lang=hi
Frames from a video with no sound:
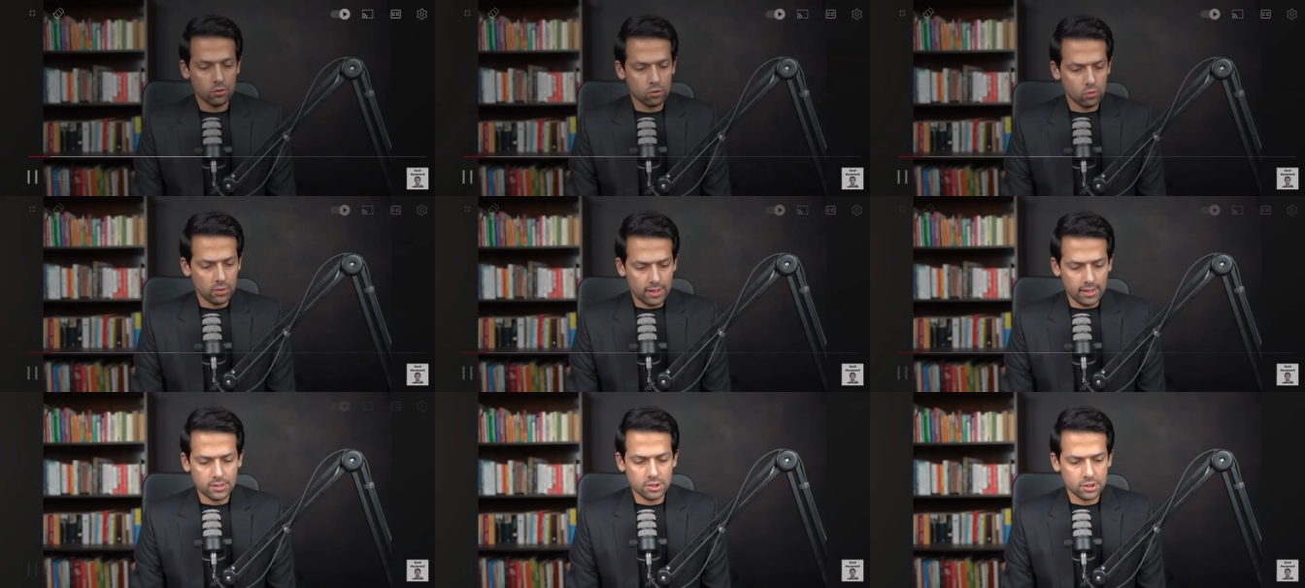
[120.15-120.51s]

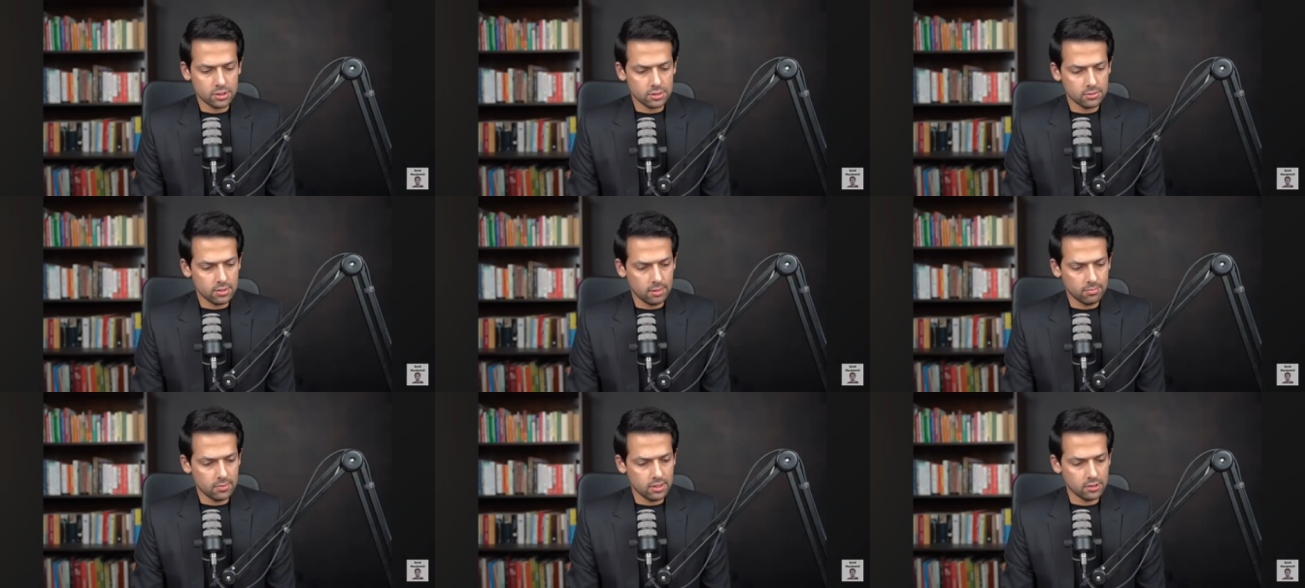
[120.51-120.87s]
तो
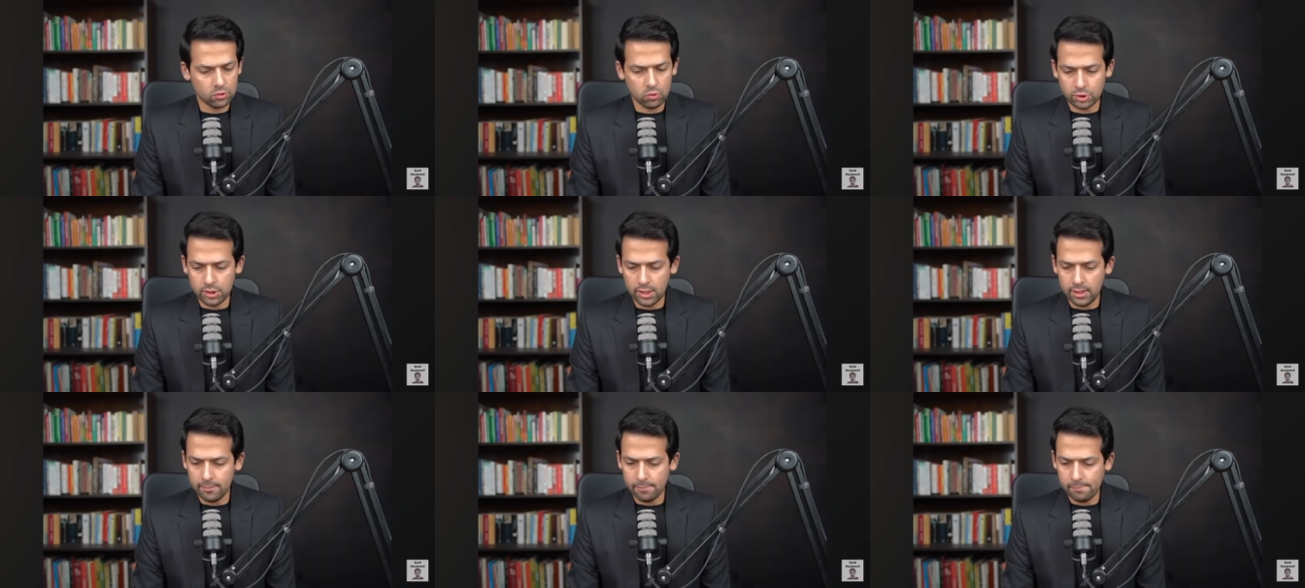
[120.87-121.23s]
आज हमने
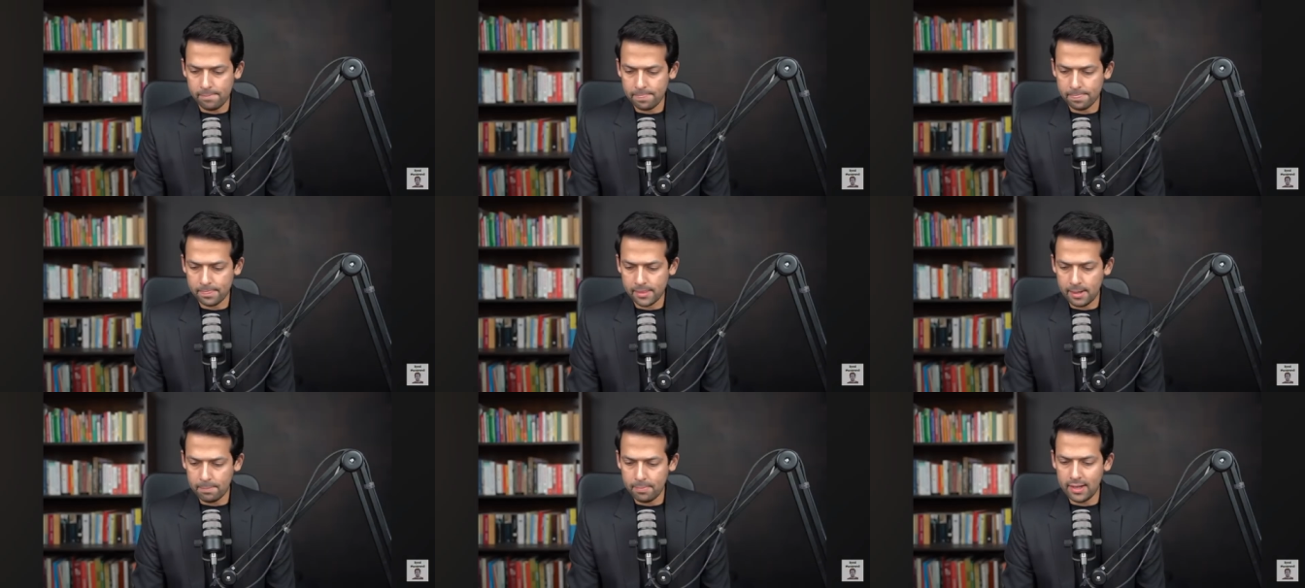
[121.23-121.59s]
सोचा
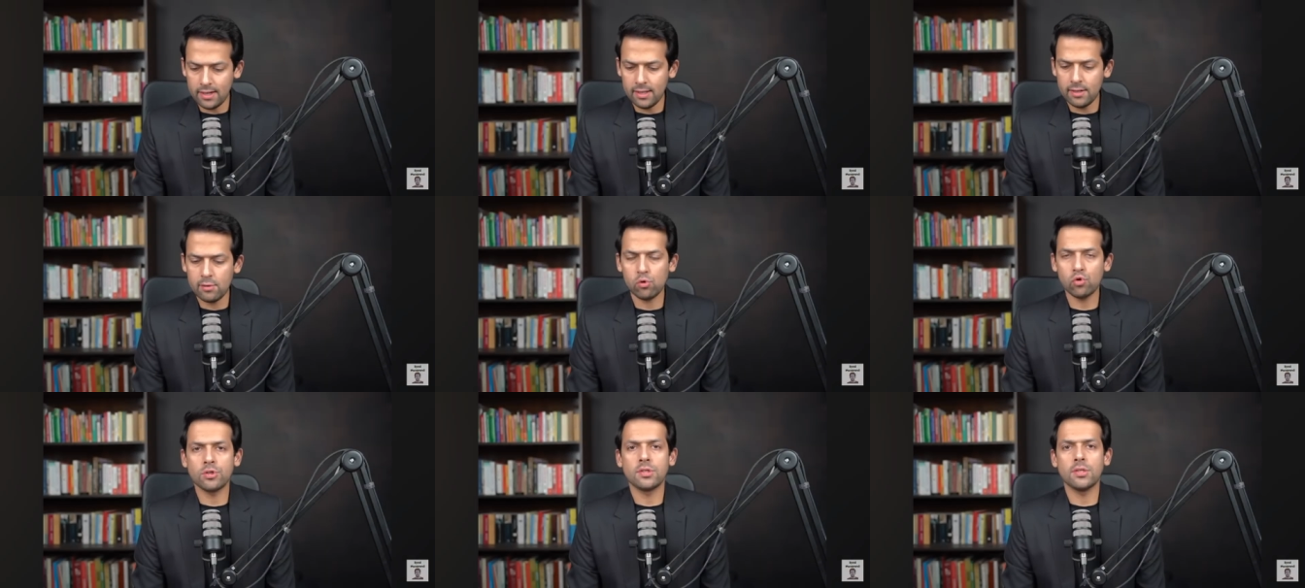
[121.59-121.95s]
कि
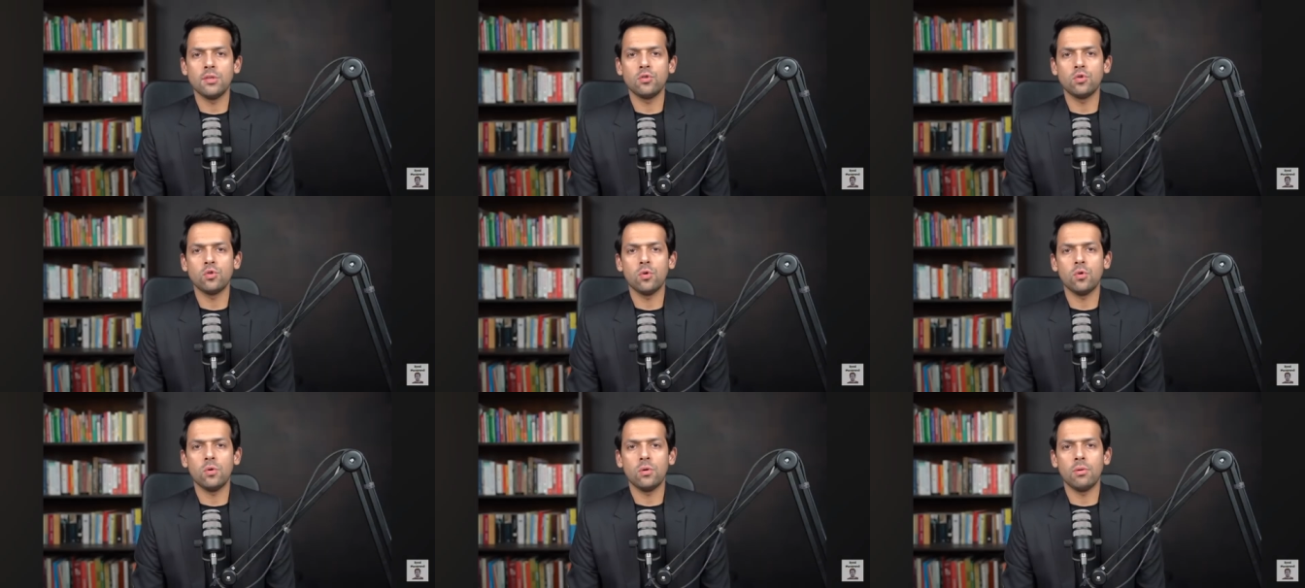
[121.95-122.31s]
पहले रोज़
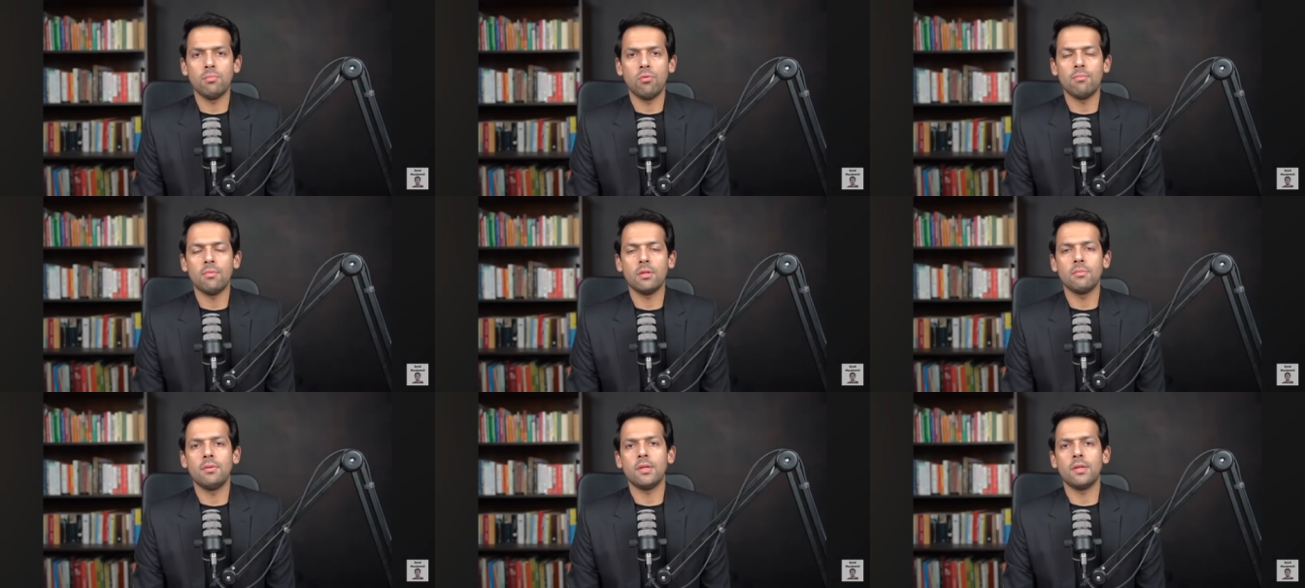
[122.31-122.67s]
से जो
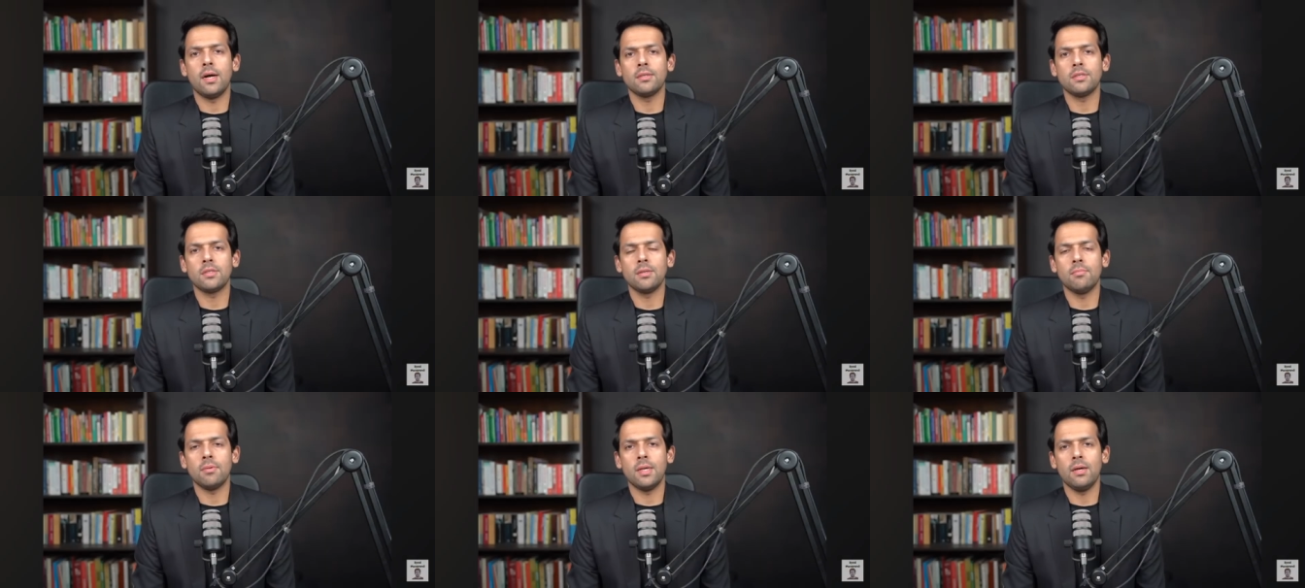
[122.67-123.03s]
मोहम्मद बिन
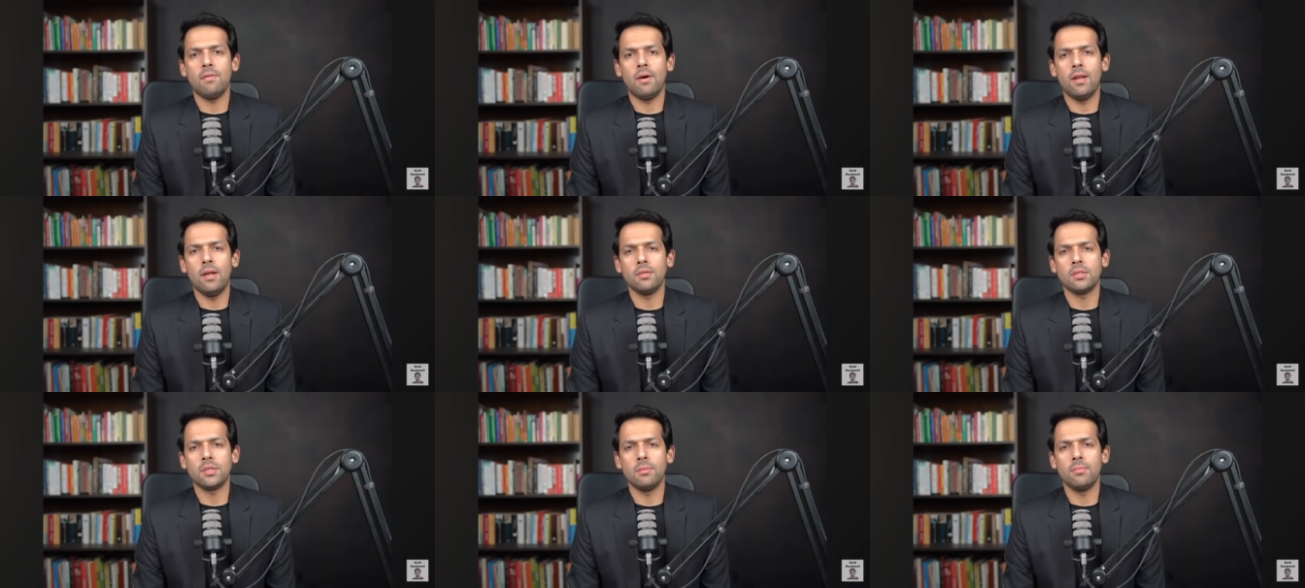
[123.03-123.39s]
कासिम के
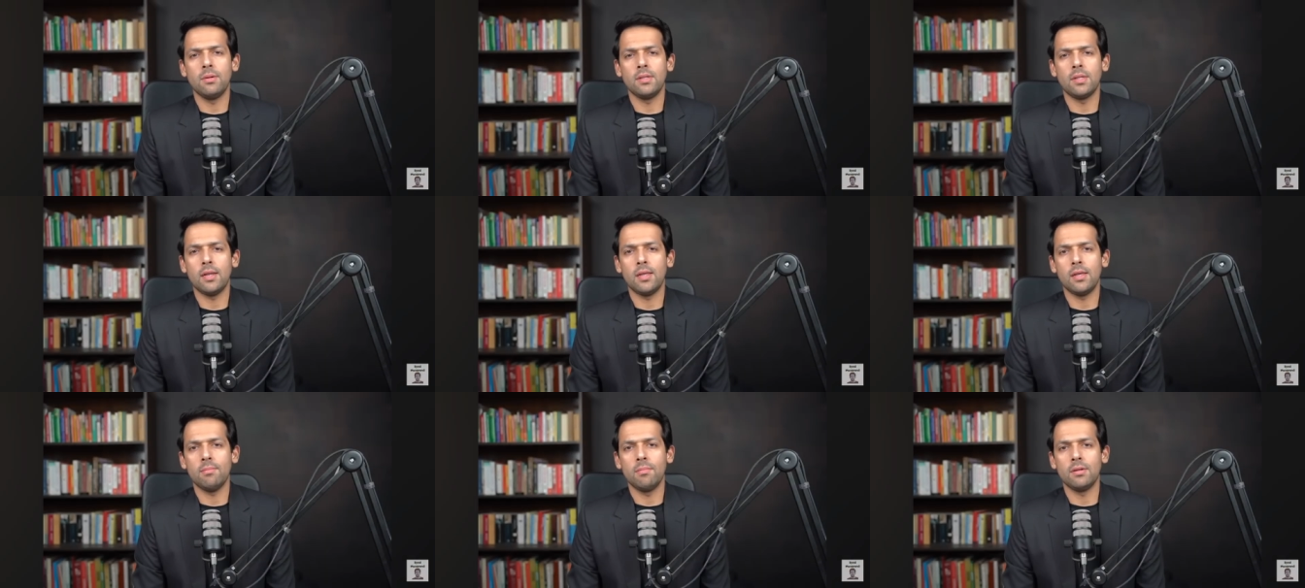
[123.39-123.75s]
हवाले से
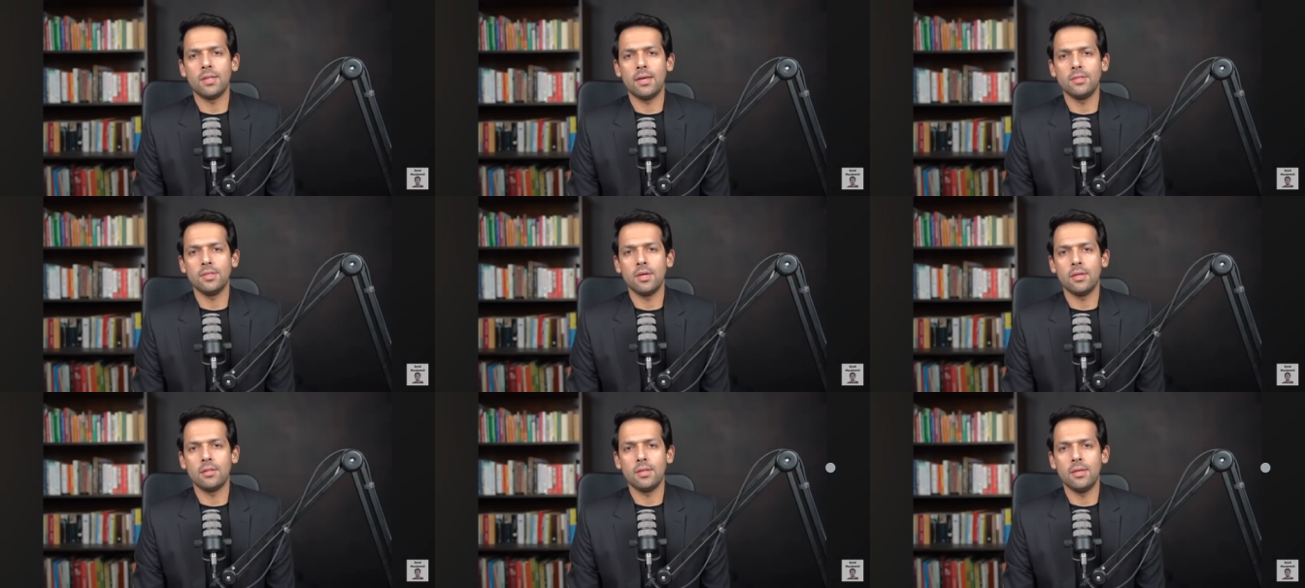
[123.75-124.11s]
हमें तारीख
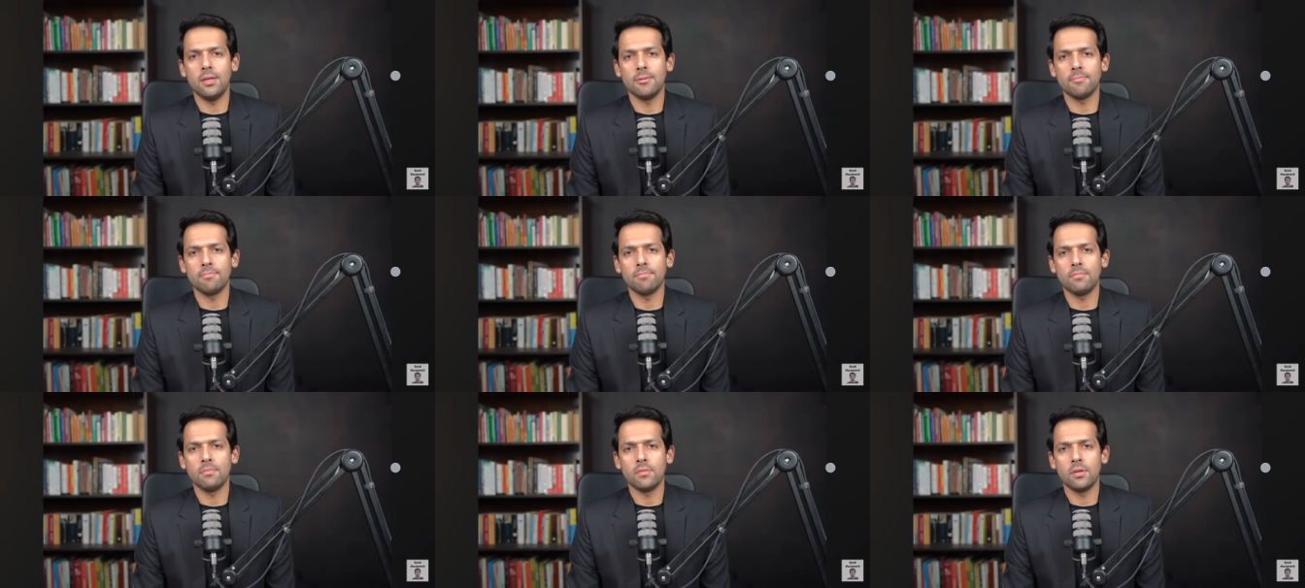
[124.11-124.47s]
बताई जाती
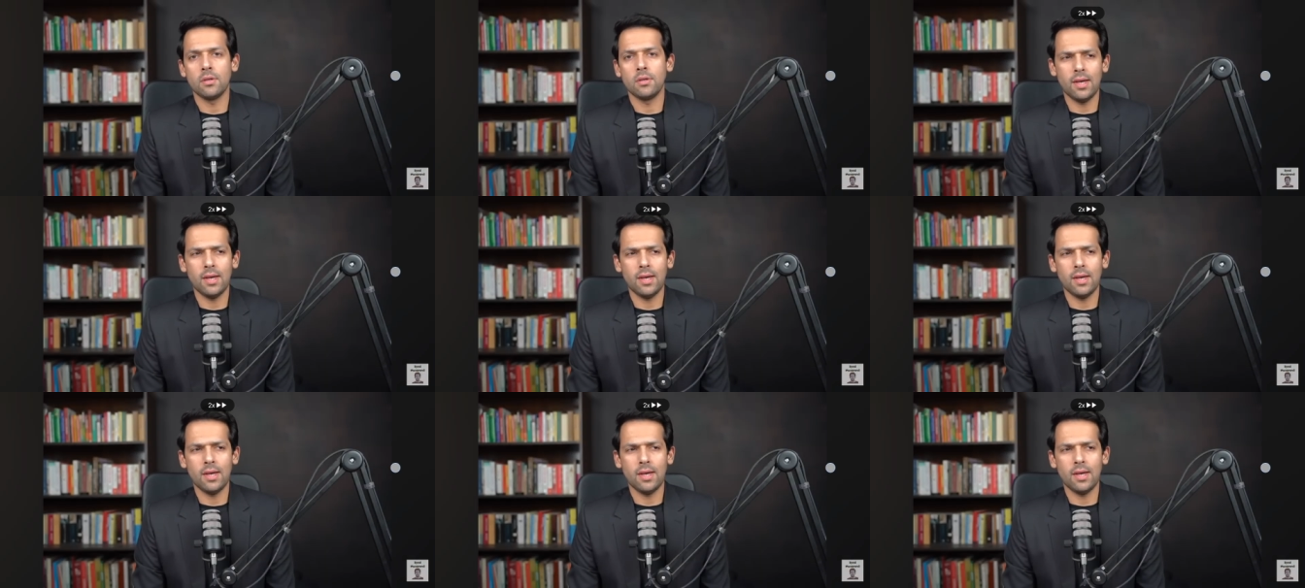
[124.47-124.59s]
है